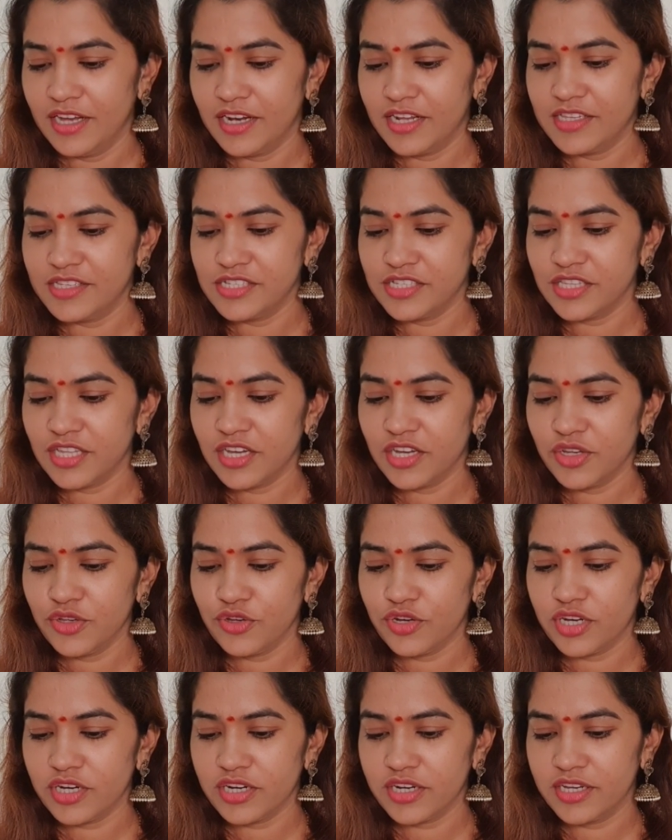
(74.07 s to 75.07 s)
रंजिता
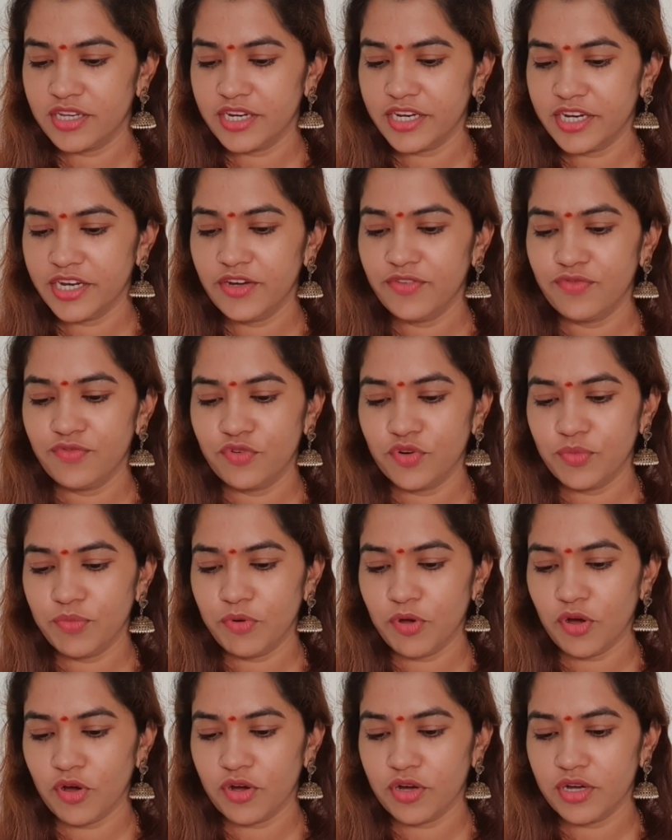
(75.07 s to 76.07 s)
यू आर ग्रेट फूड
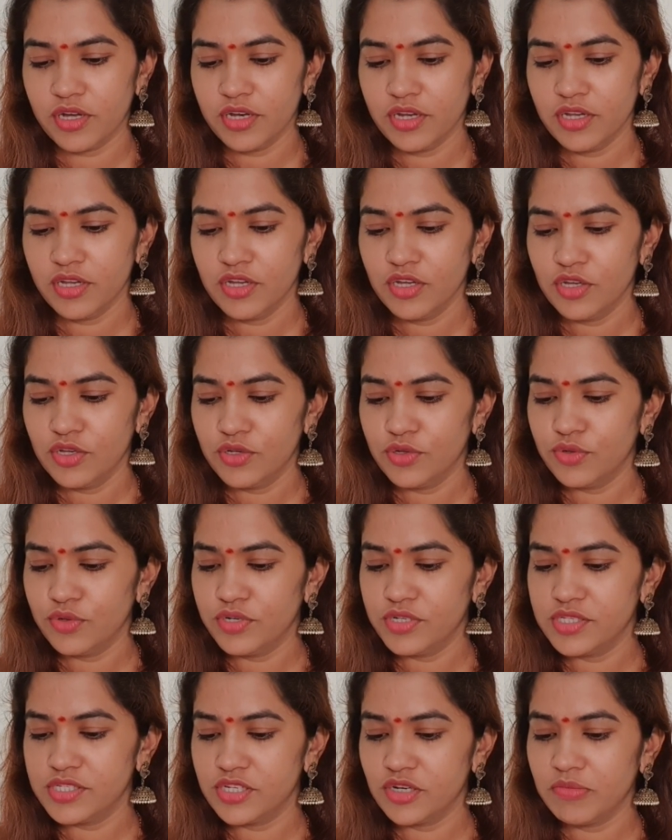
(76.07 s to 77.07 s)
ब्लॉगर यू
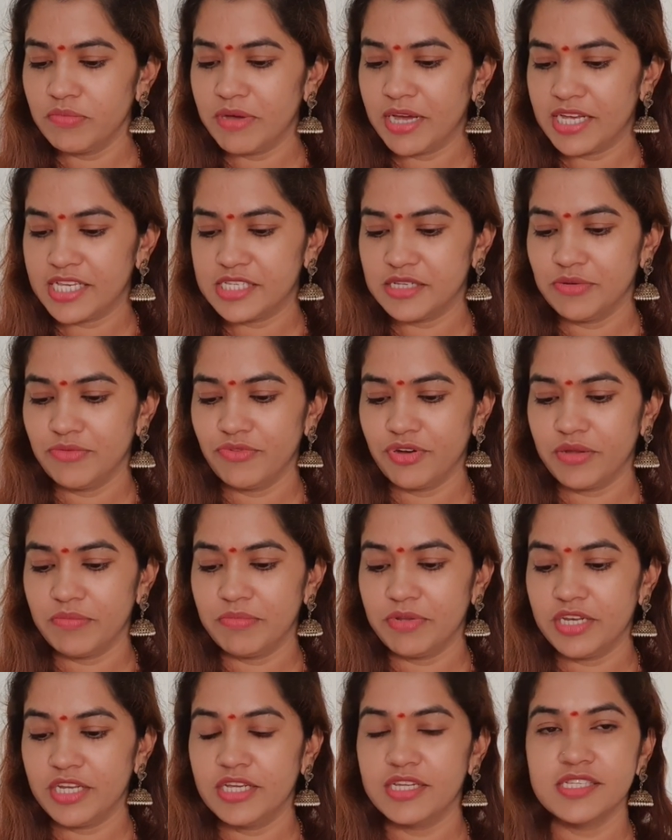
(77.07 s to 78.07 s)
डिज़र्व मैक्सिमम वन
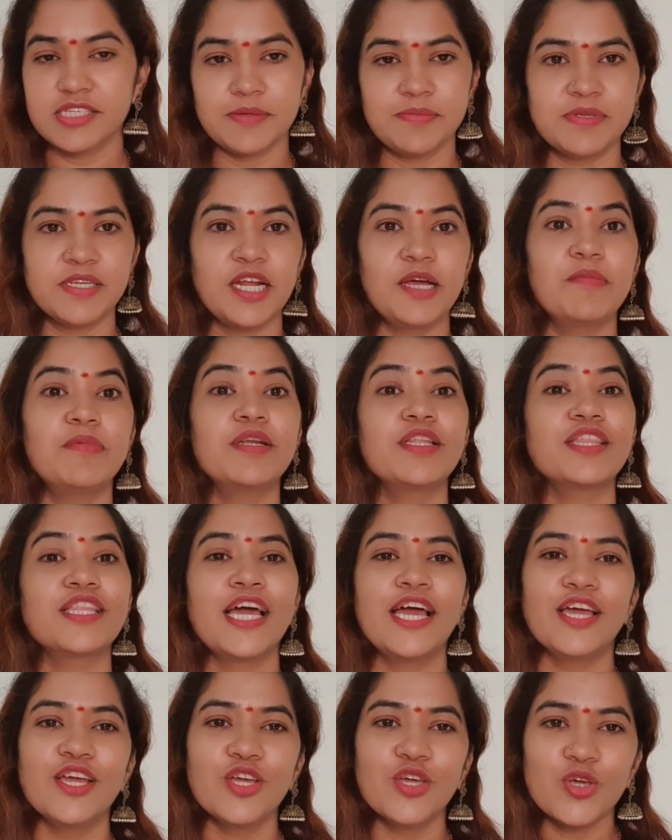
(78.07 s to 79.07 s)
मिलियन सब्सक्राइबर
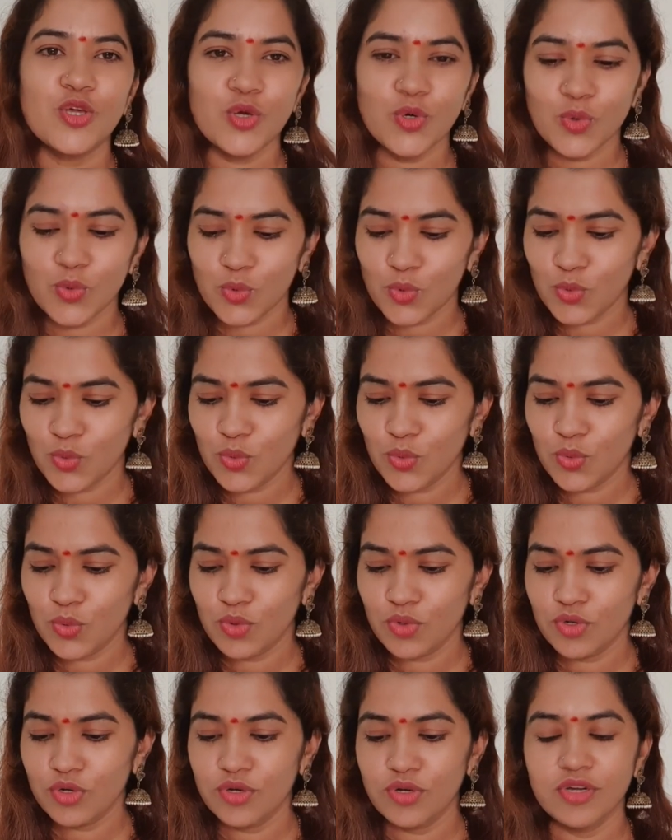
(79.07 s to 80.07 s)
थैंक यू
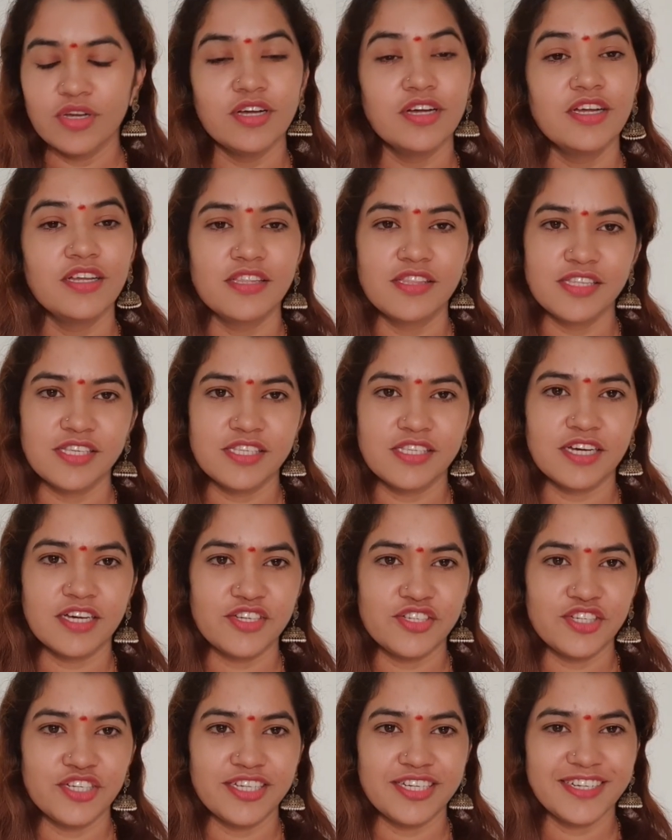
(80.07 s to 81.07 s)

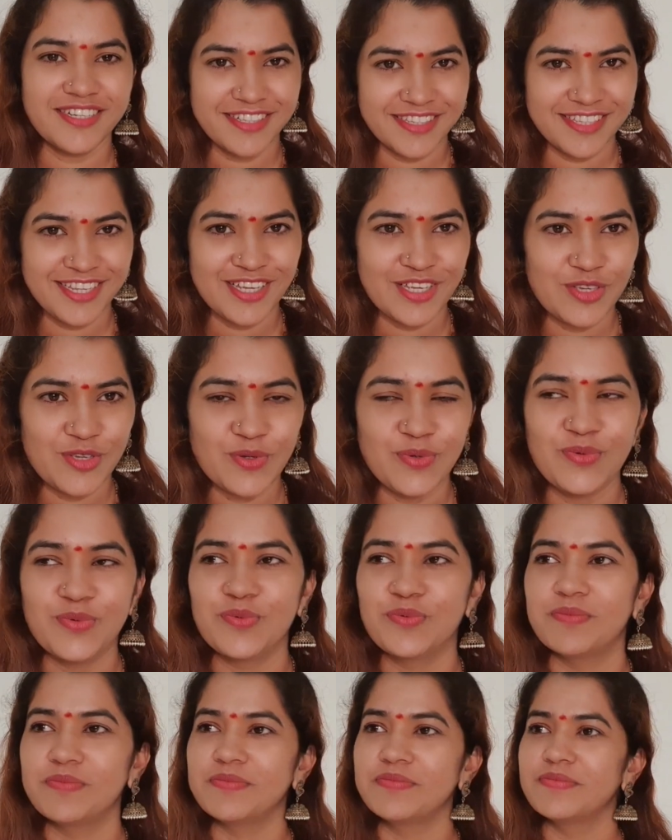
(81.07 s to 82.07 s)
निसार शेख थैंक यू
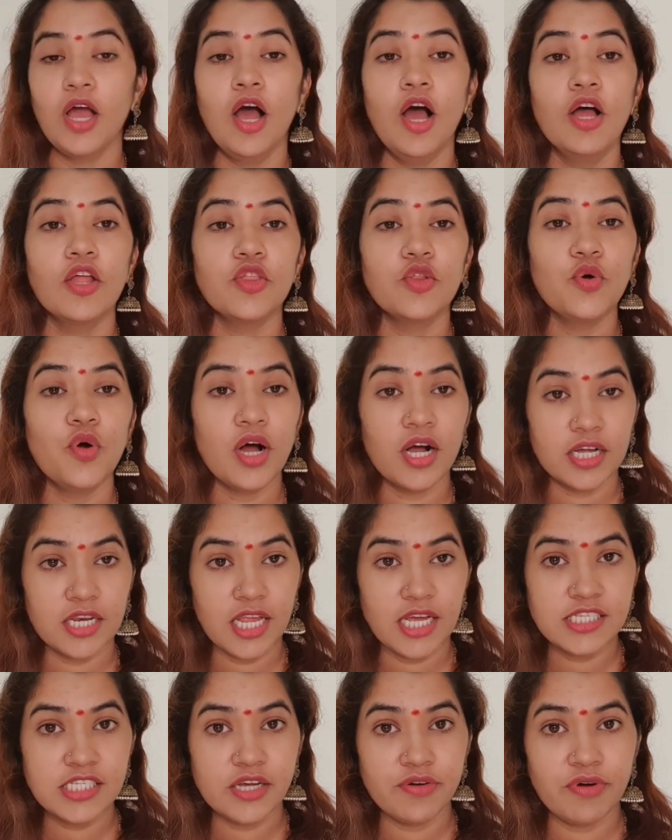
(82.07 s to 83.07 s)
तो
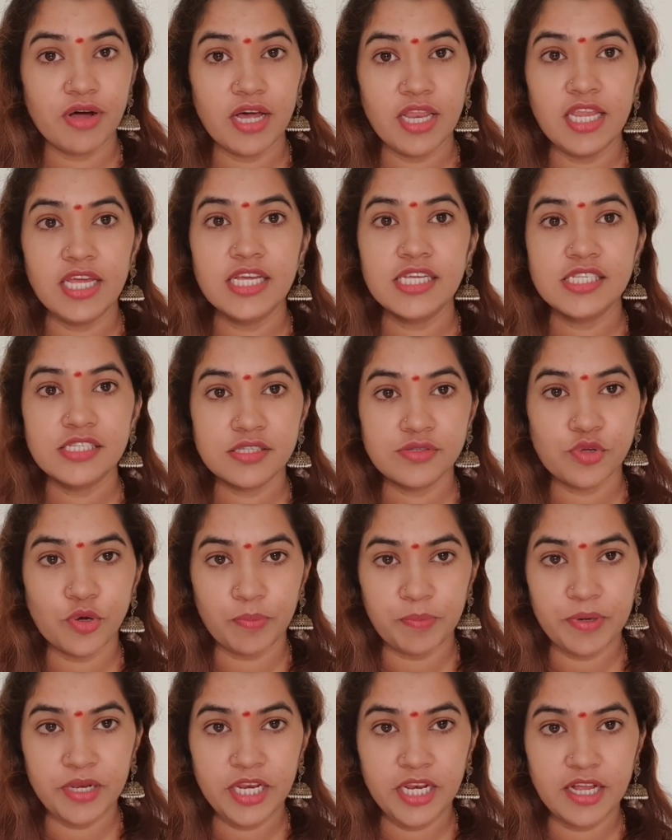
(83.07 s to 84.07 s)
अगला सवाल है
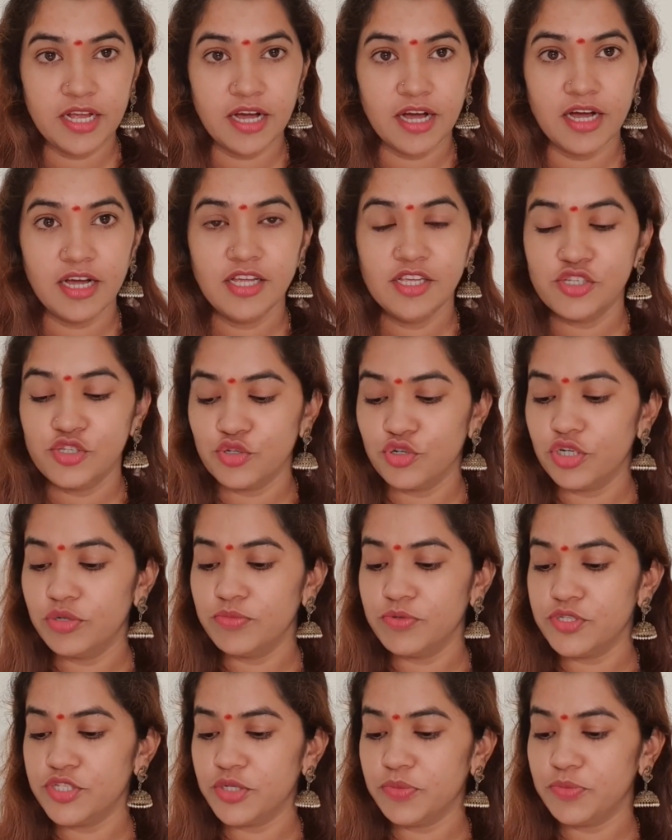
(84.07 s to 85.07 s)
स्वप्निल का जिन्होंने
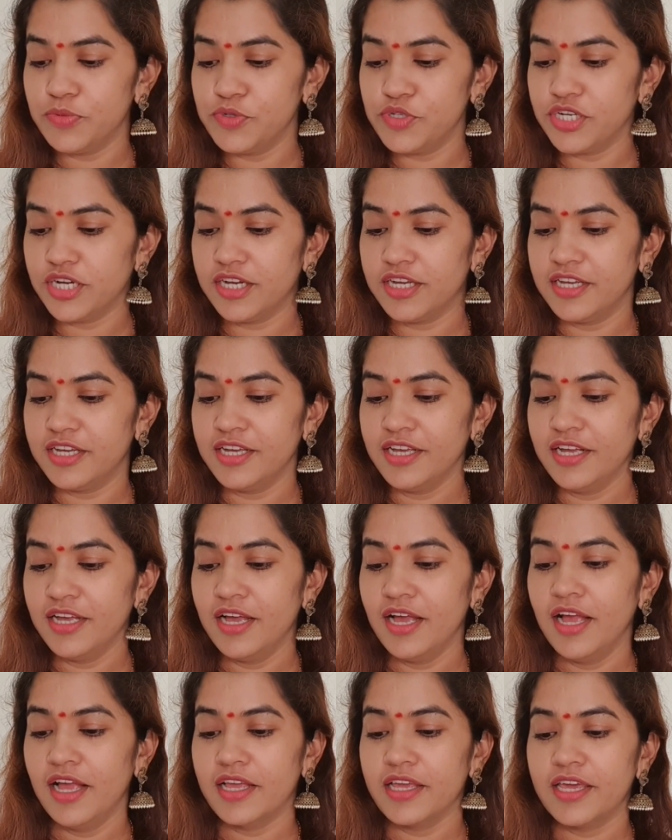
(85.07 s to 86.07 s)
मुझसे पूछा है
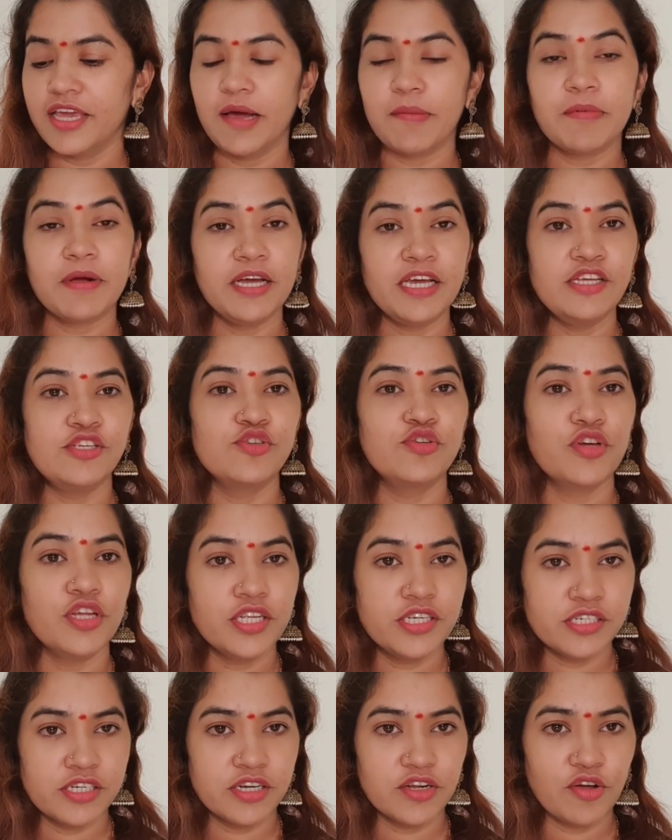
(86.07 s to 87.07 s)
कि आपका
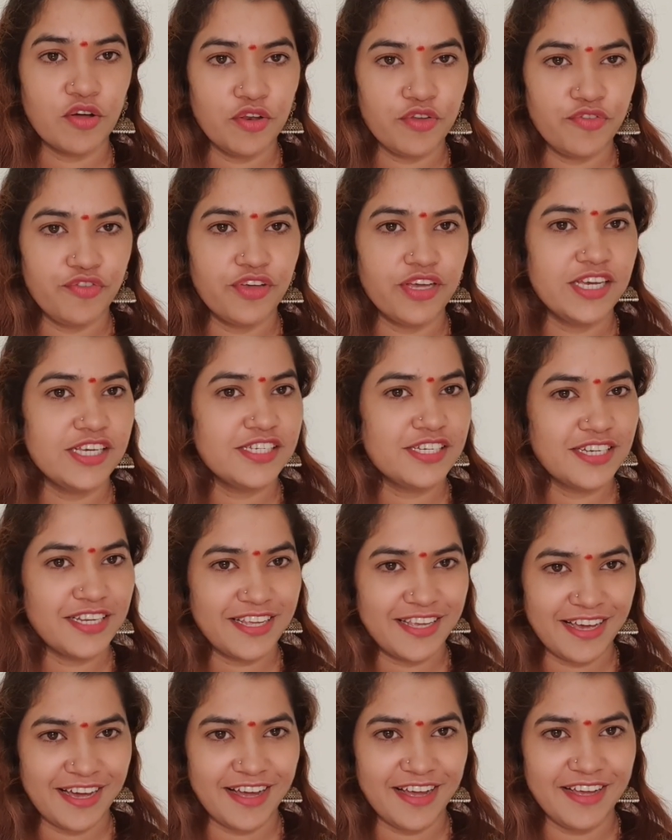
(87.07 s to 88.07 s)
एजुकेशन क्वालिफ़िकेशन
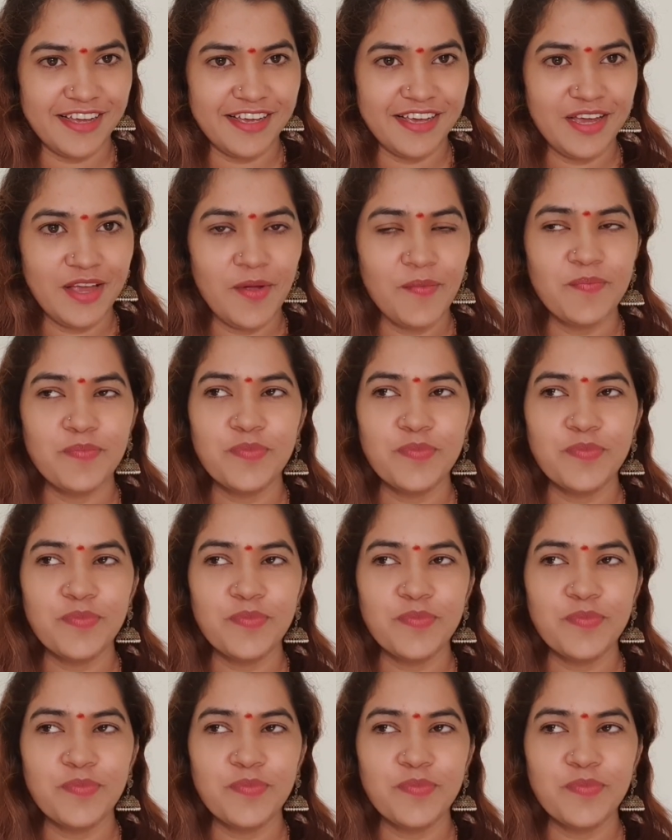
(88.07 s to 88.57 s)
क्या है